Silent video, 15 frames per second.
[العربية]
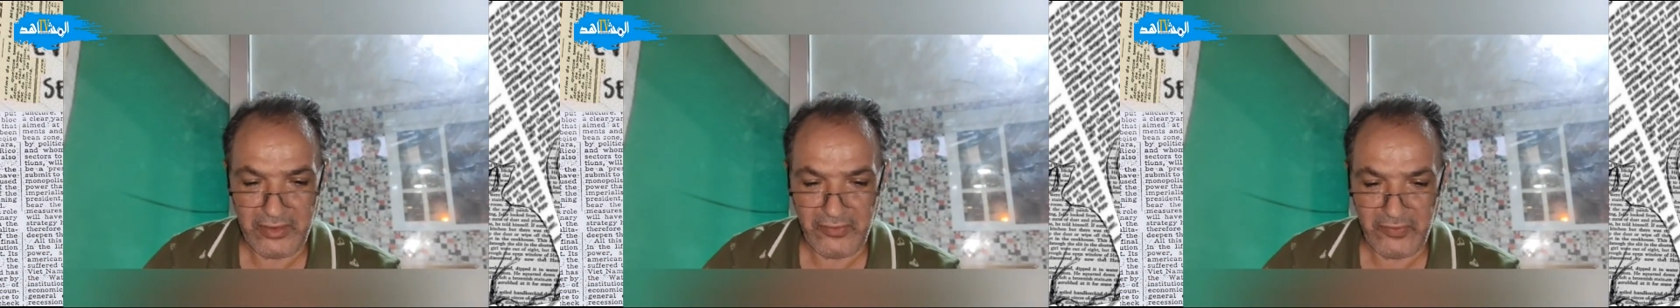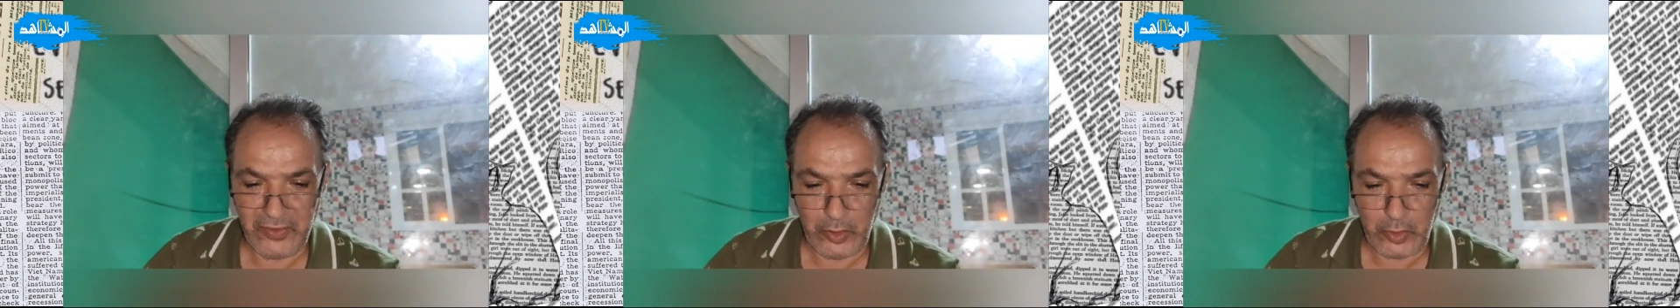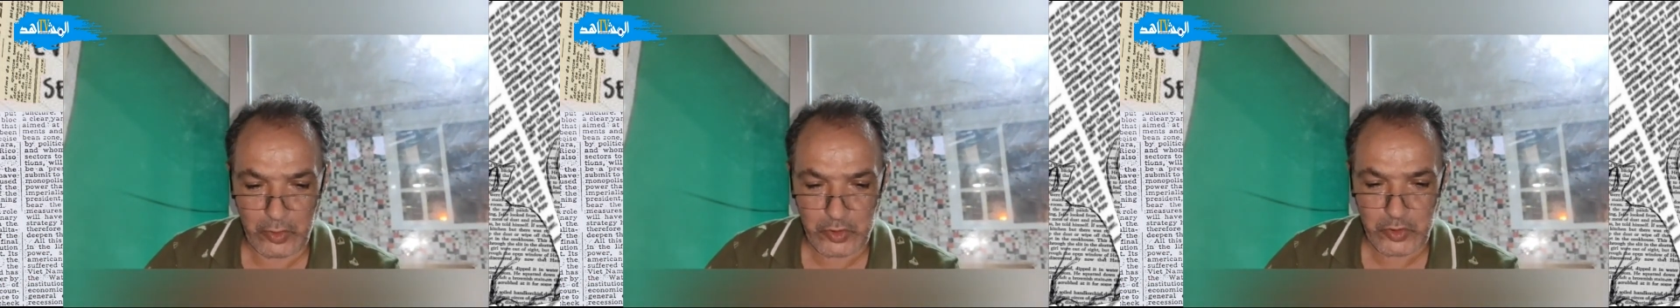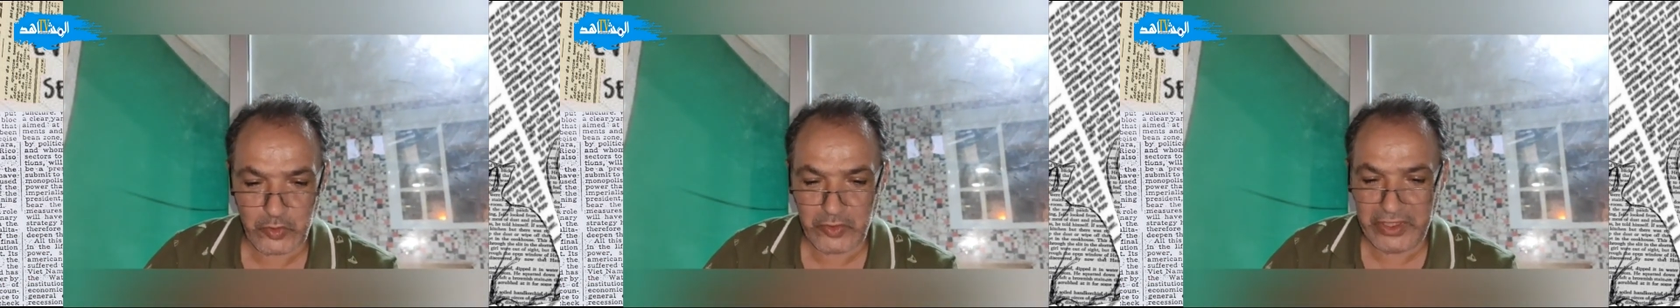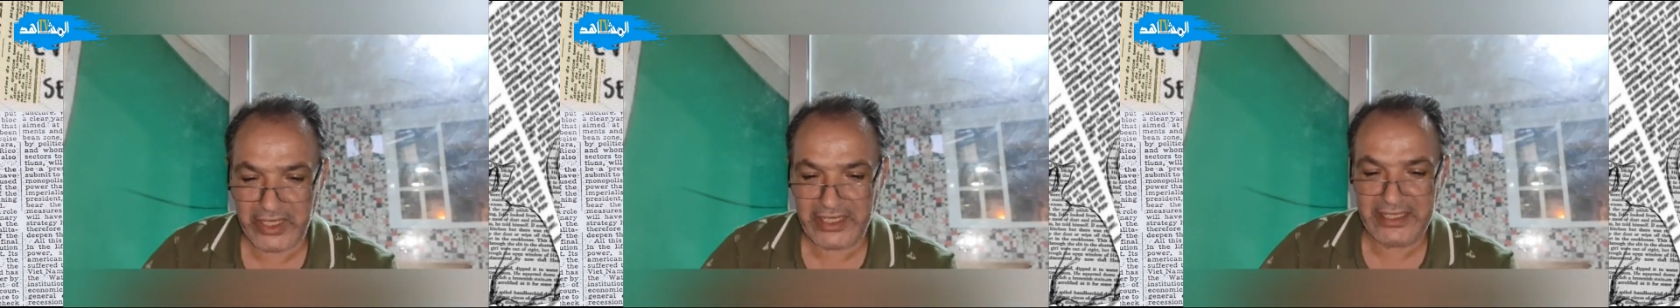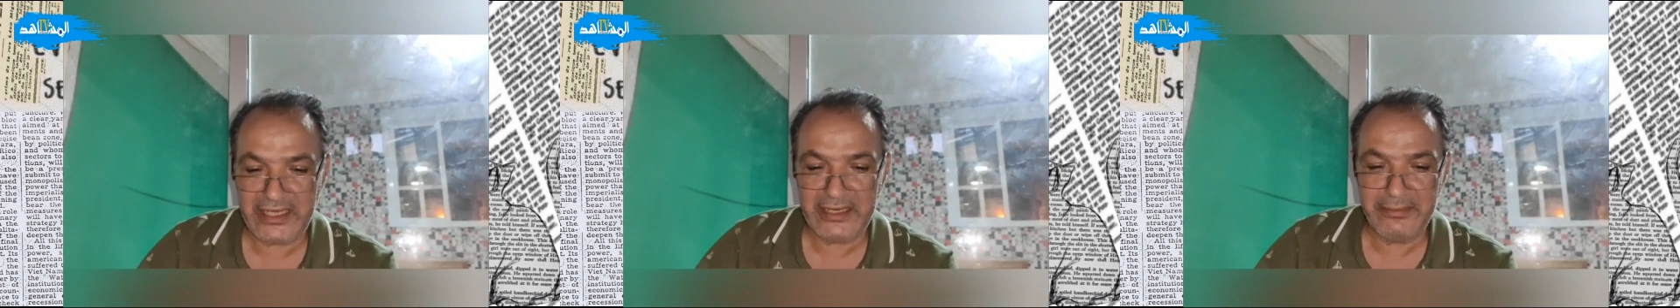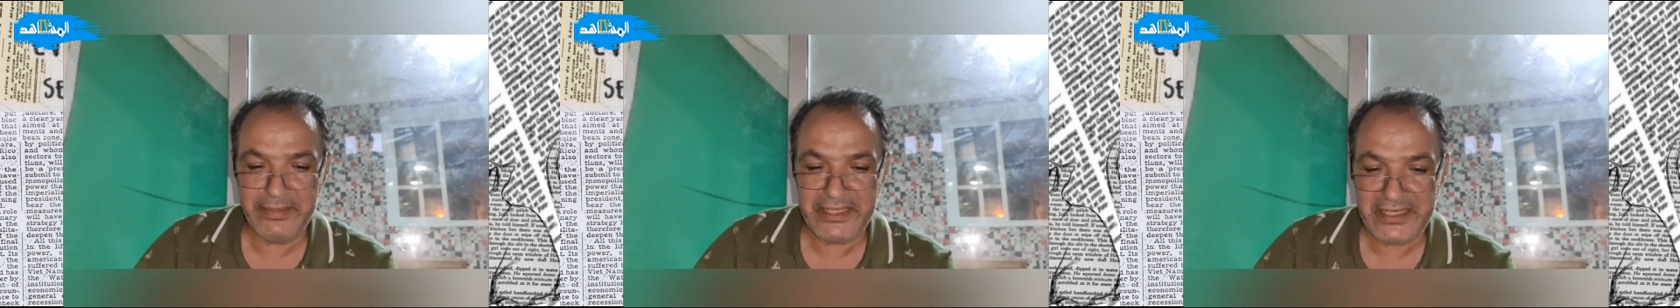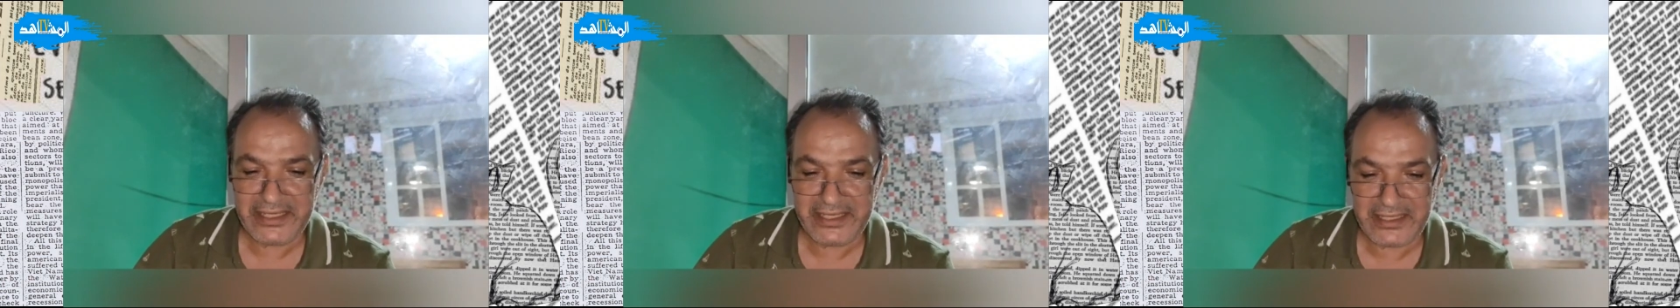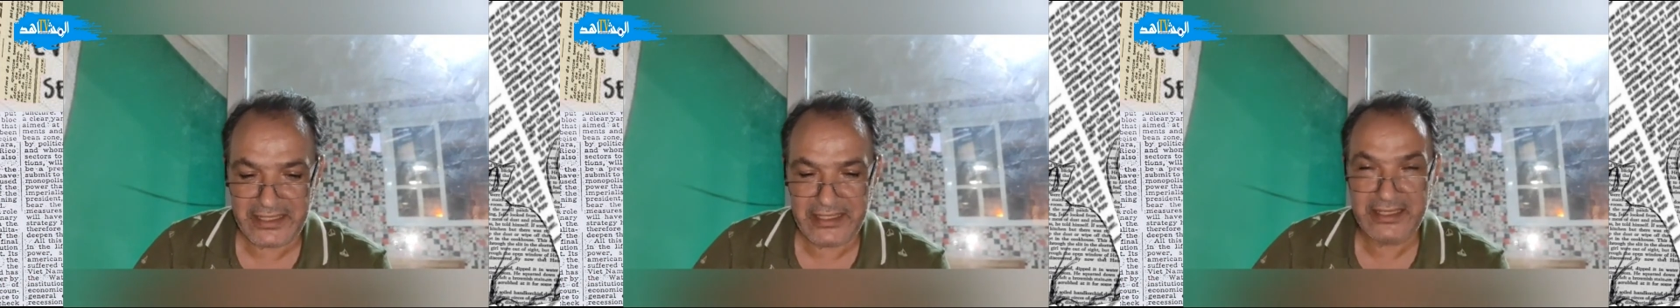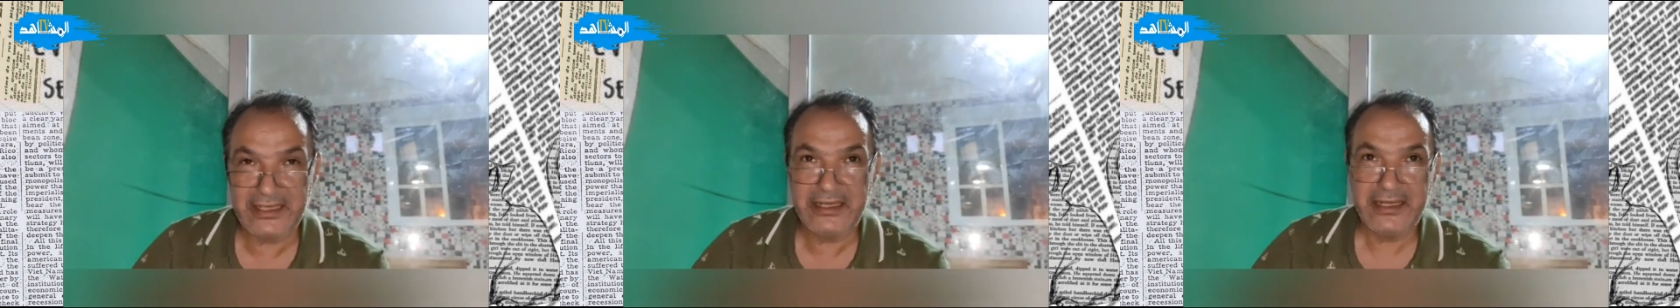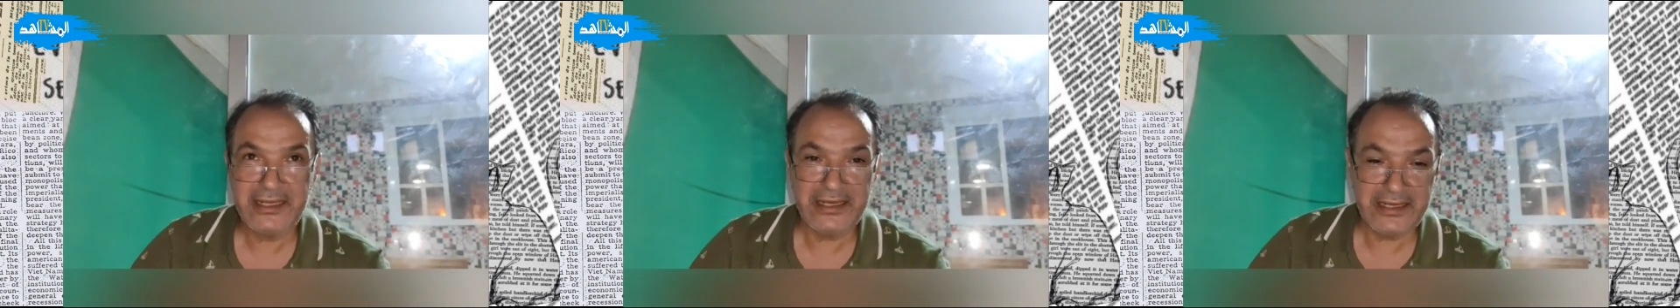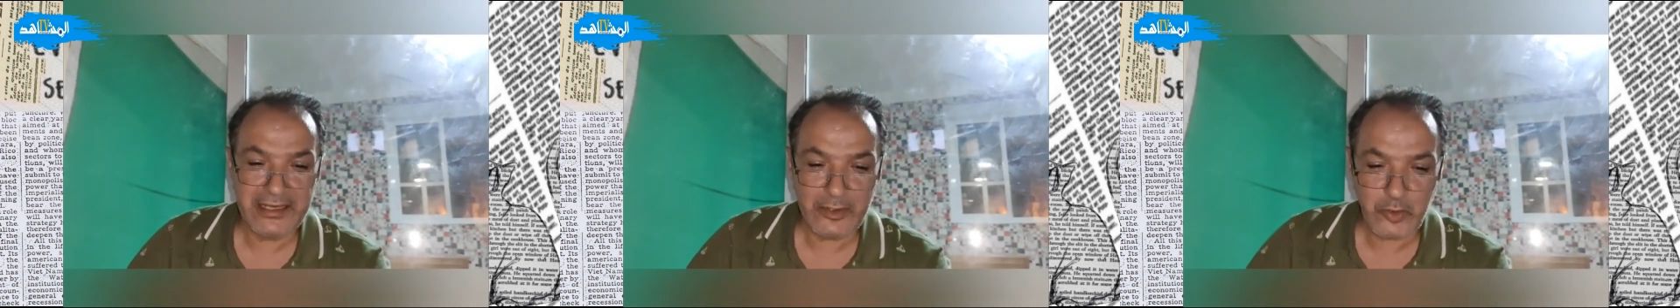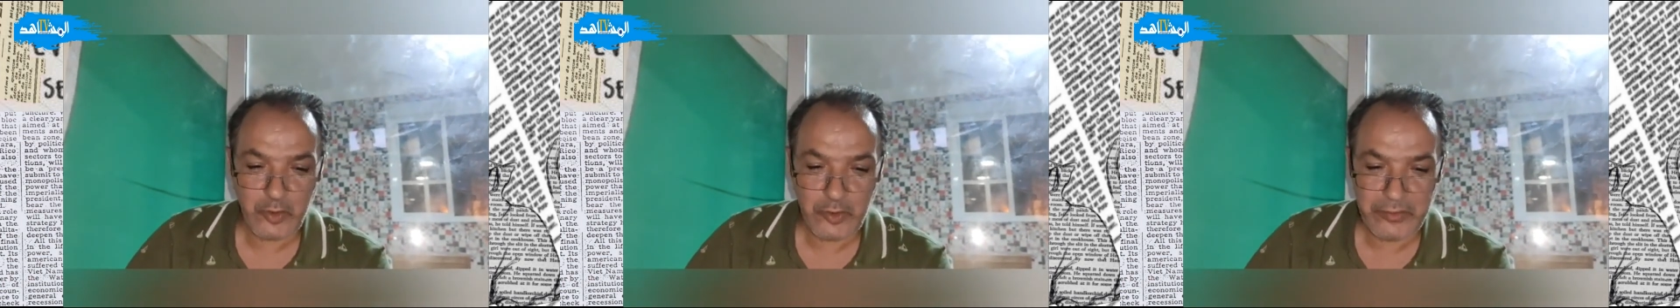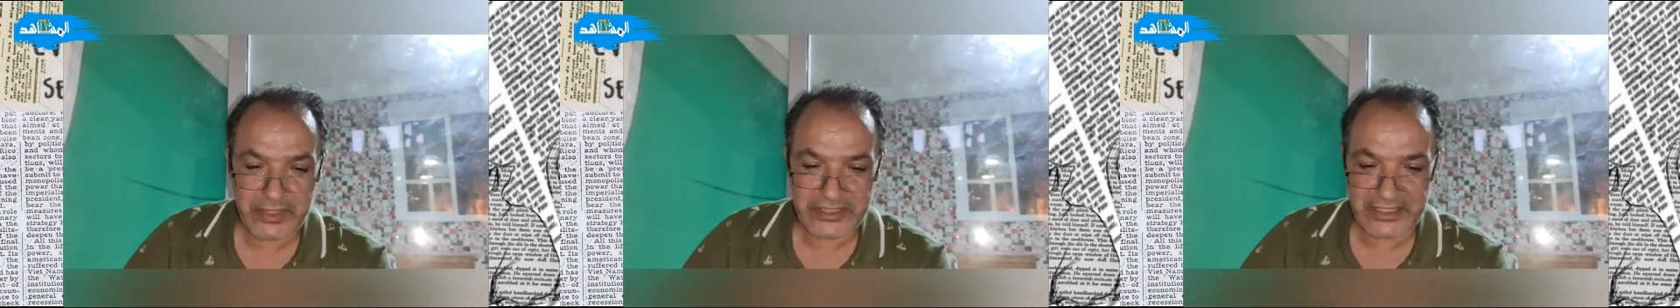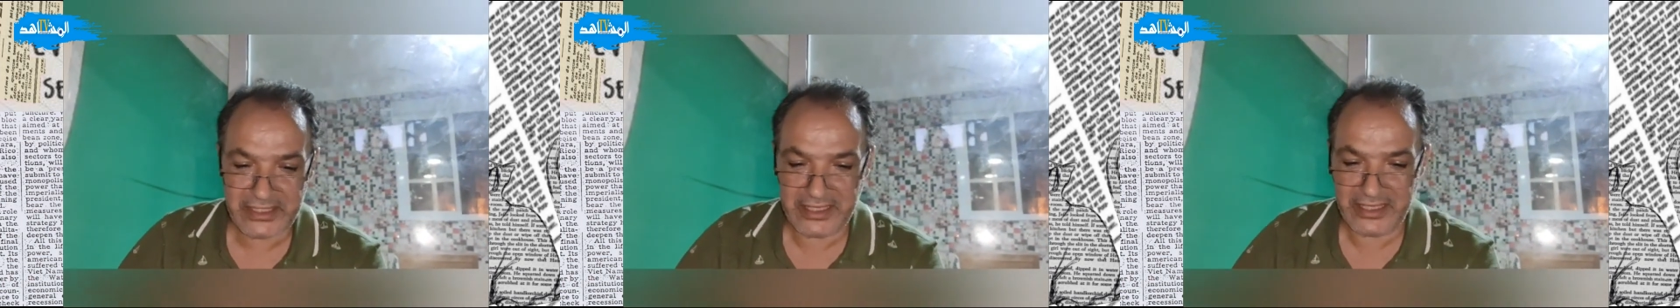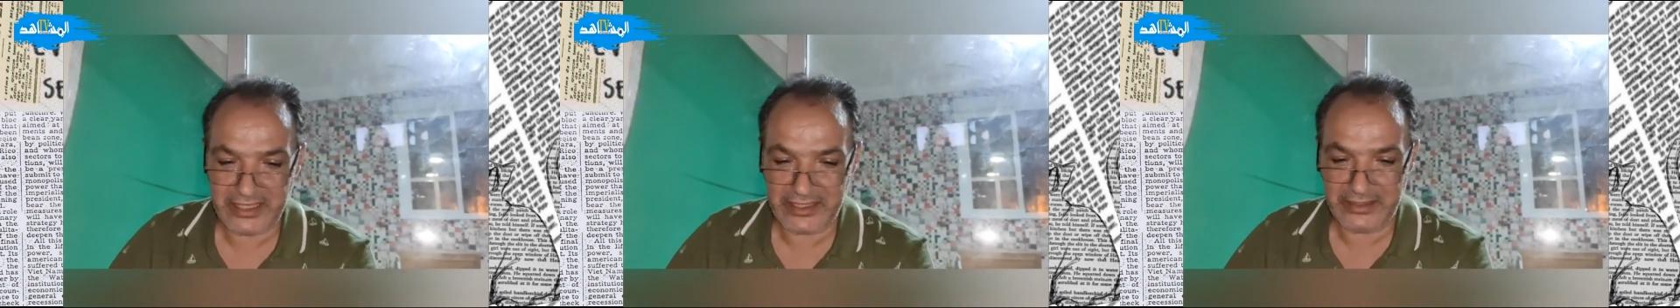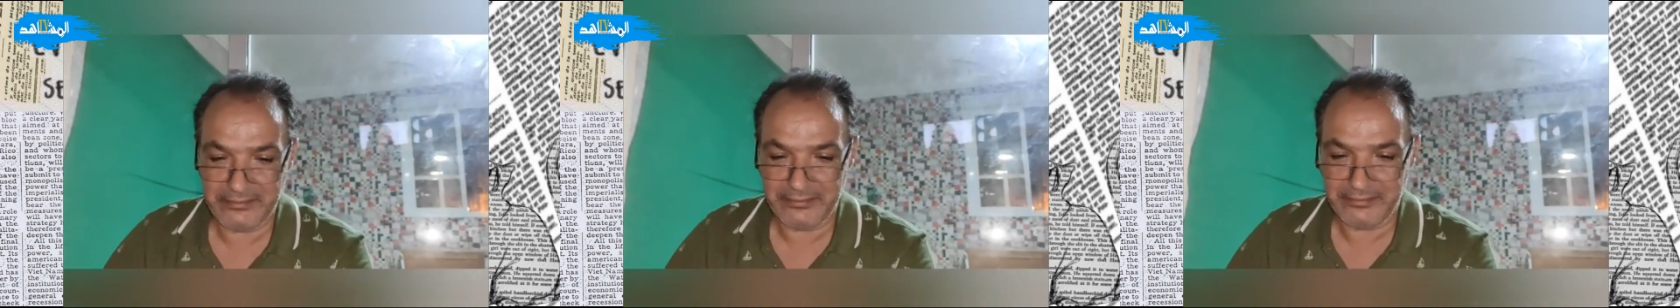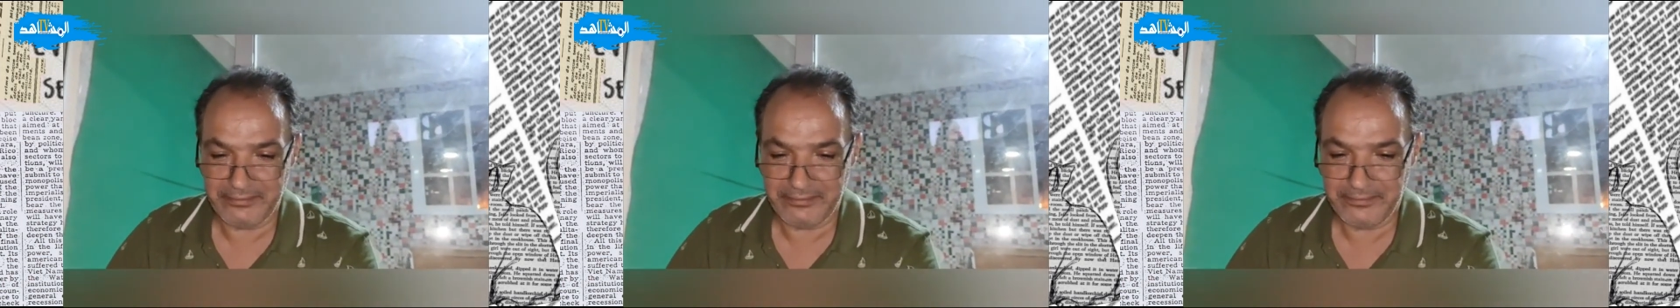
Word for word: في الحصول على البلك لومة لائم